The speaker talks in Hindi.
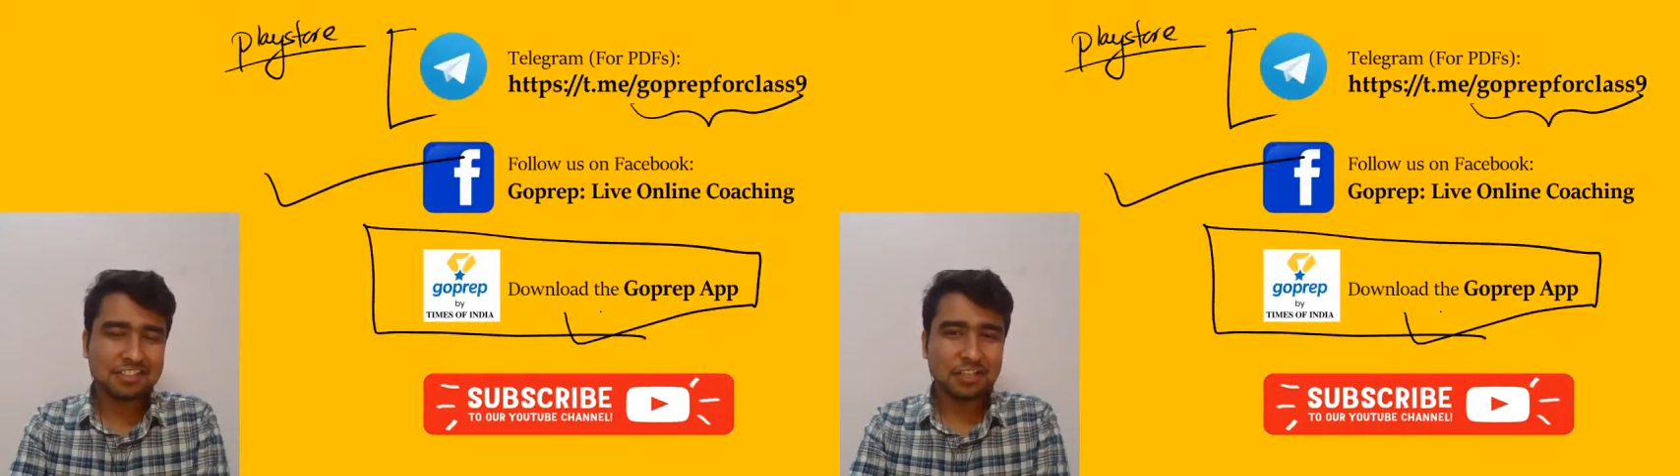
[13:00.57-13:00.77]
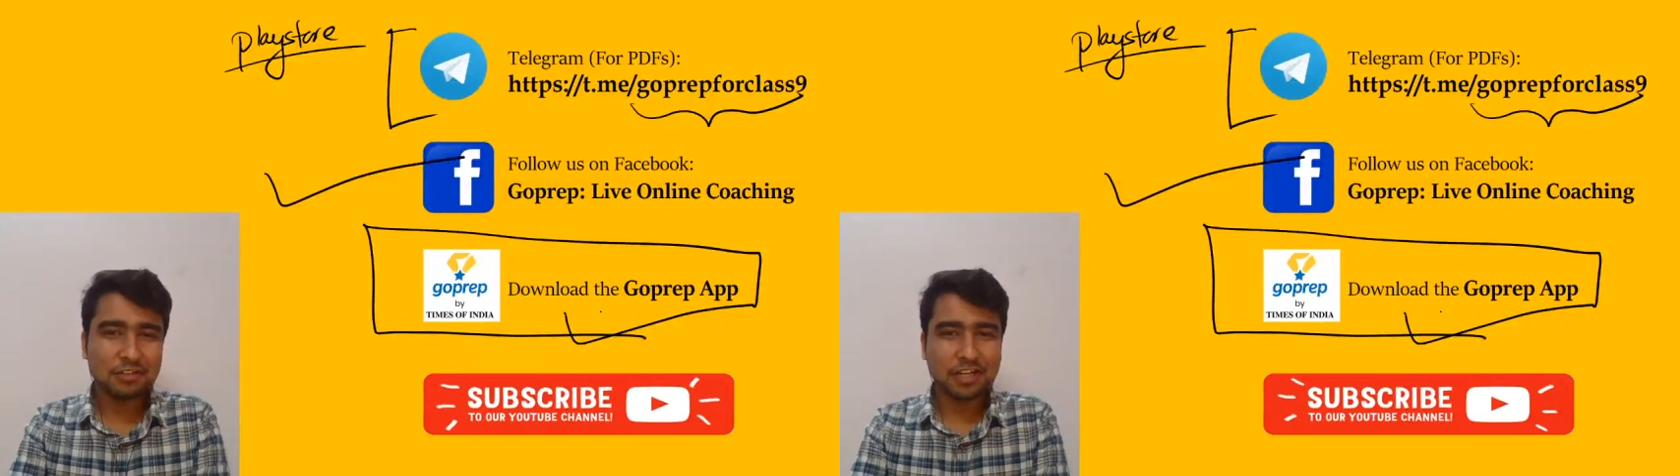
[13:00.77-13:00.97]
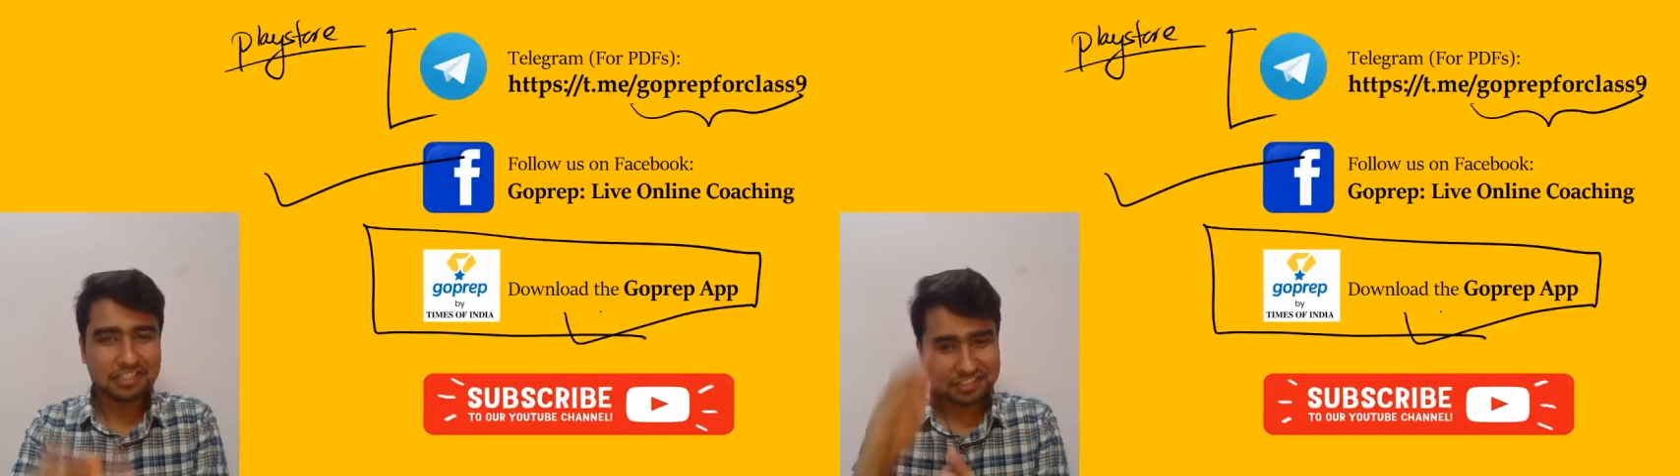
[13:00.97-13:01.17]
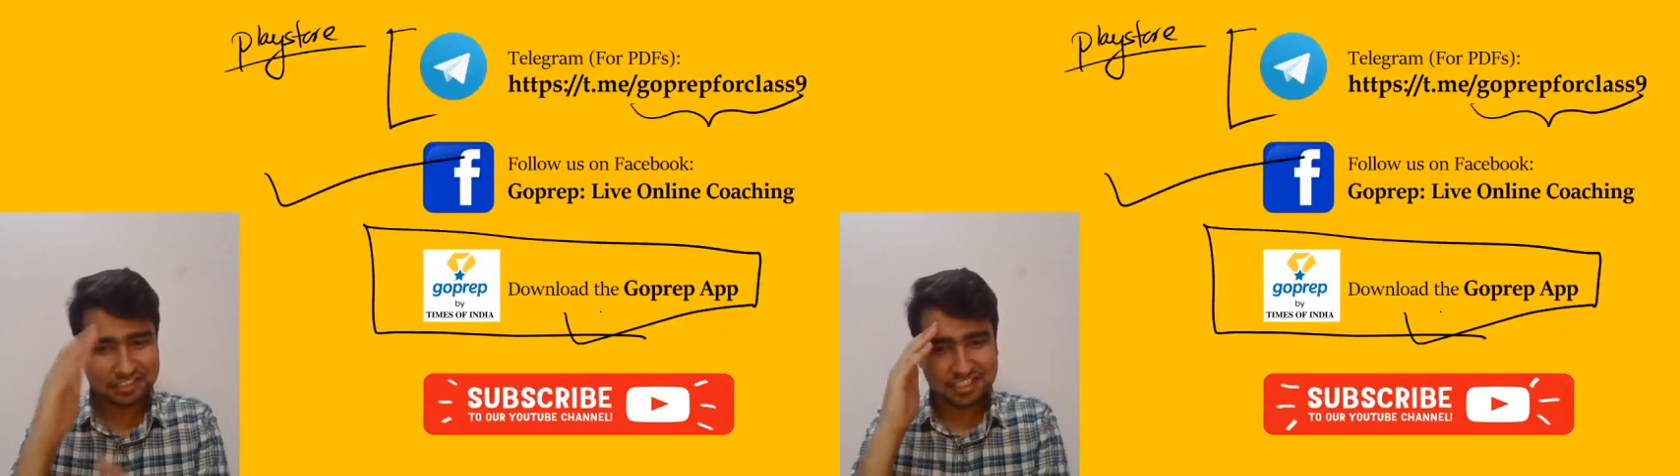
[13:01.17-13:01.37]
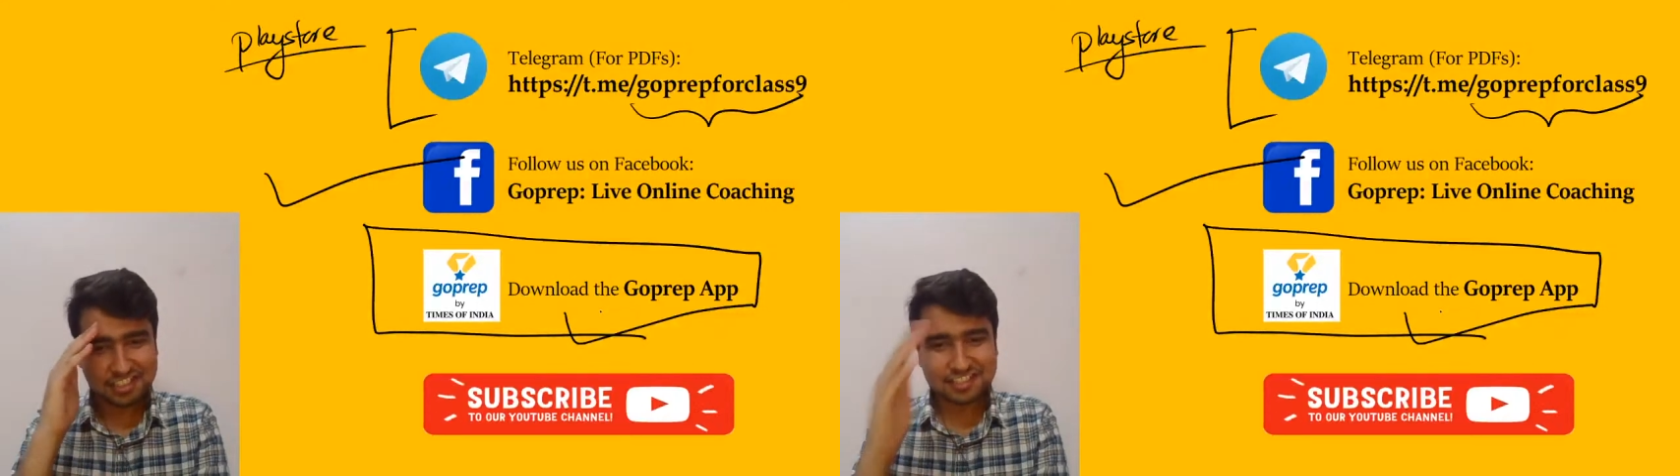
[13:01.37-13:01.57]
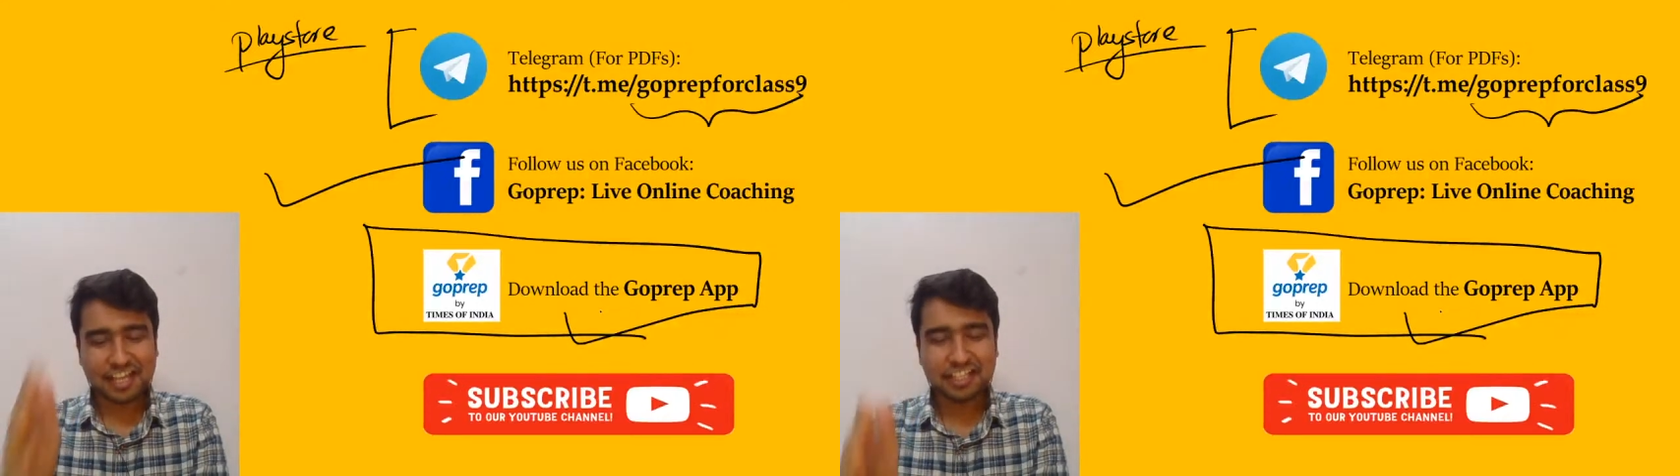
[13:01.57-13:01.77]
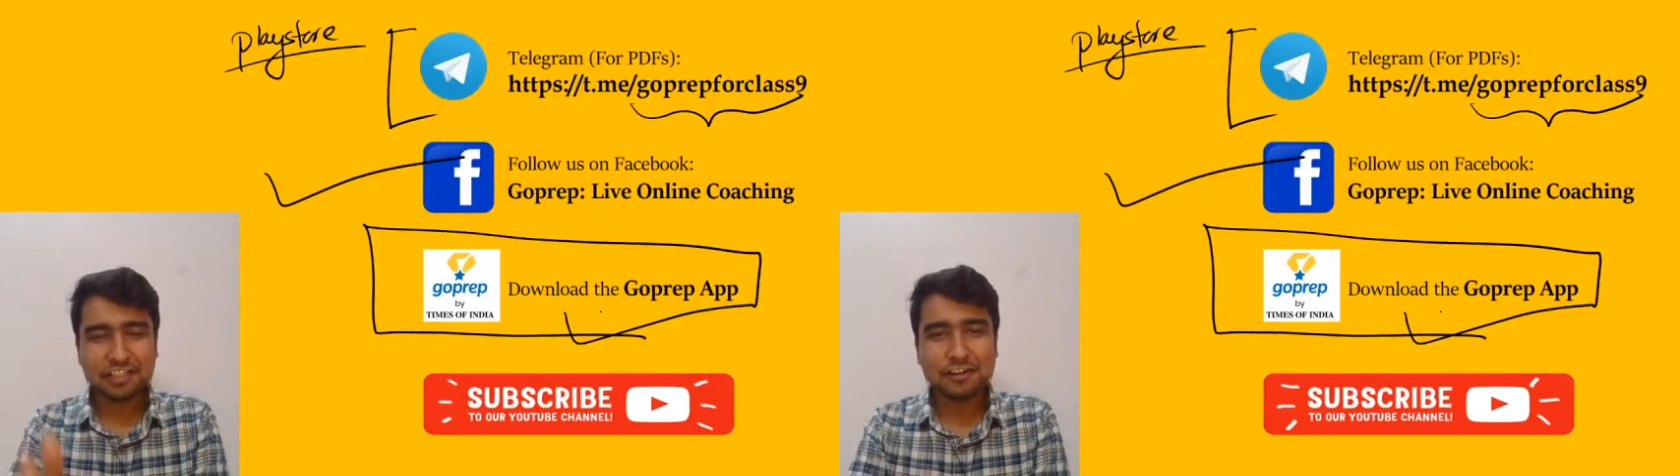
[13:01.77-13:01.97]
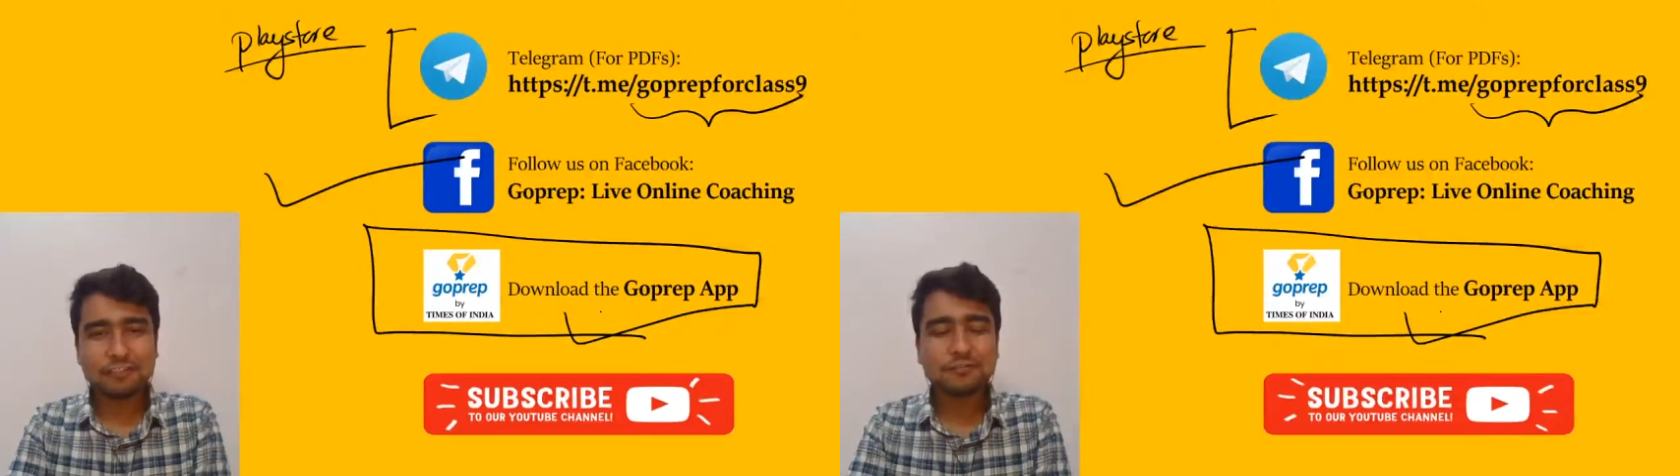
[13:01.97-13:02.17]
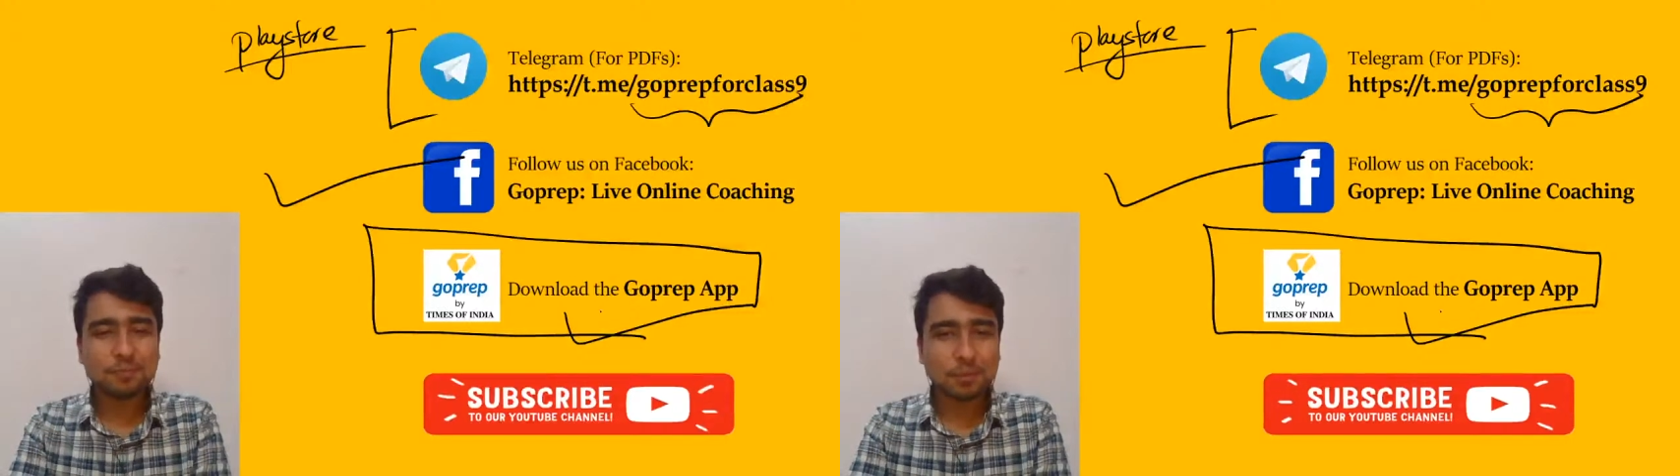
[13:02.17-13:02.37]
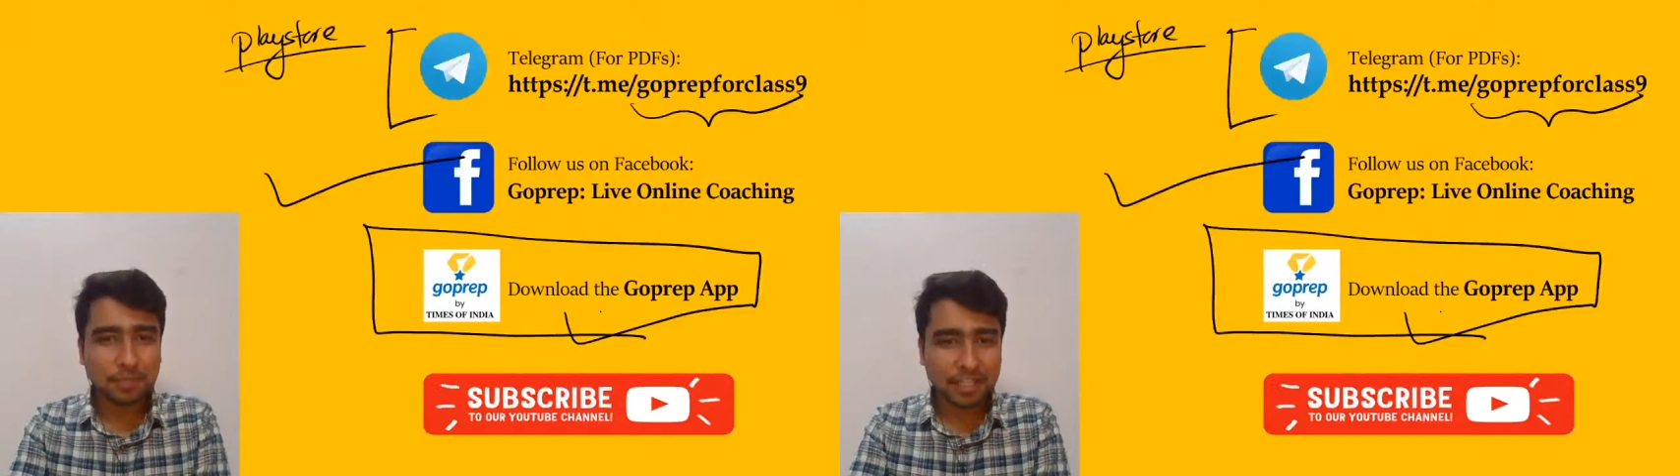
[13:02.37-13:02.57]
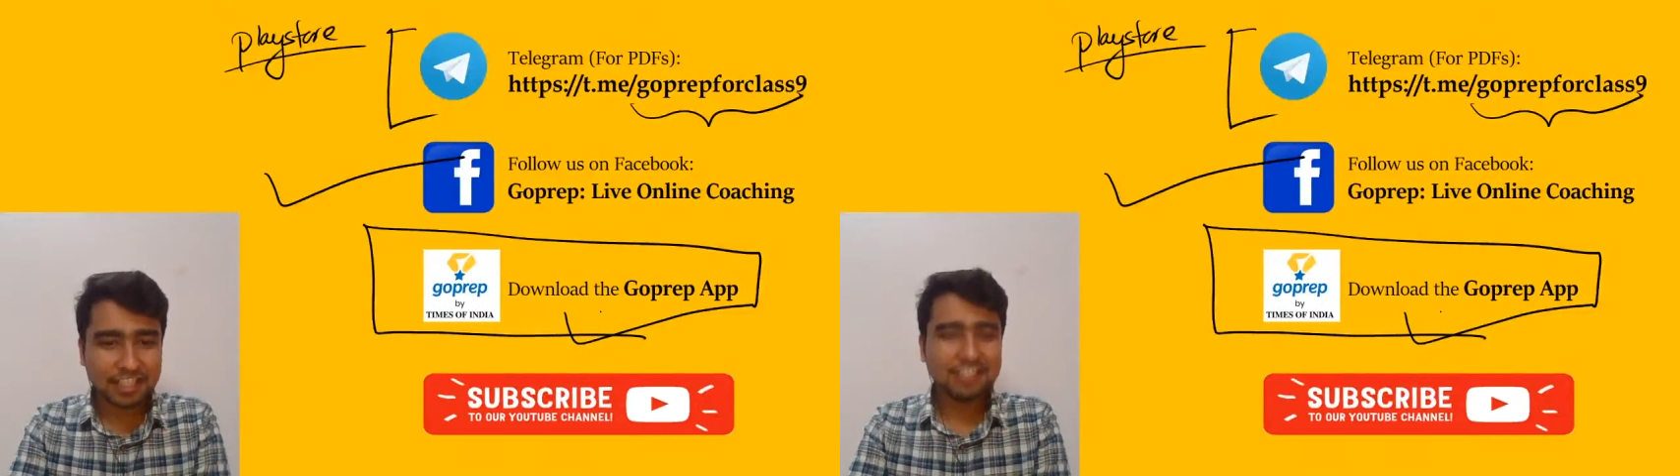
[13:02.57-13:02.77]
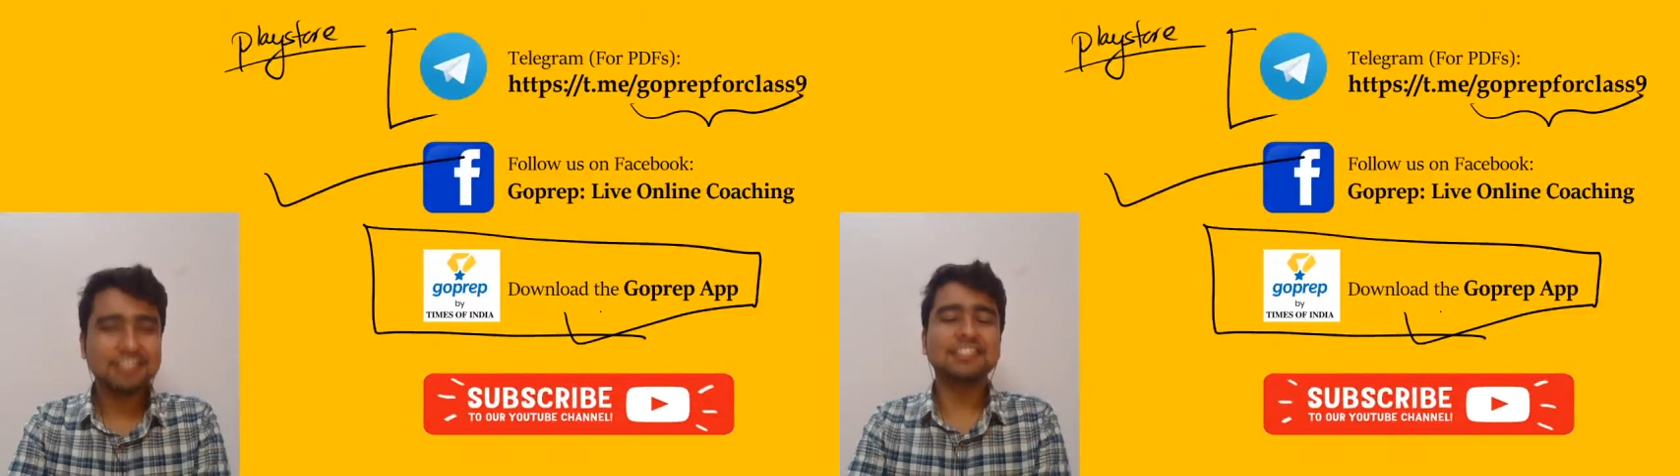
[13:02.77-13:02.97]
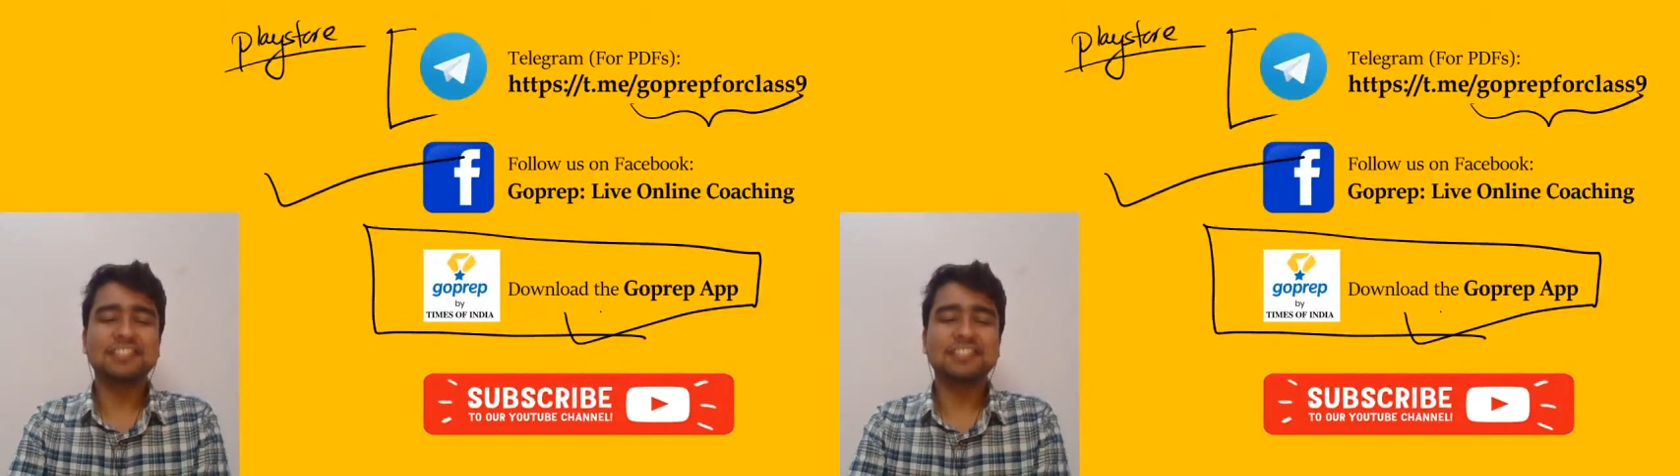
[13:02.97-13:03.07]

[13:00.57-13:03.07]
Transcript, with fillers: चलो गाइज साइनिंग ऑफ बाय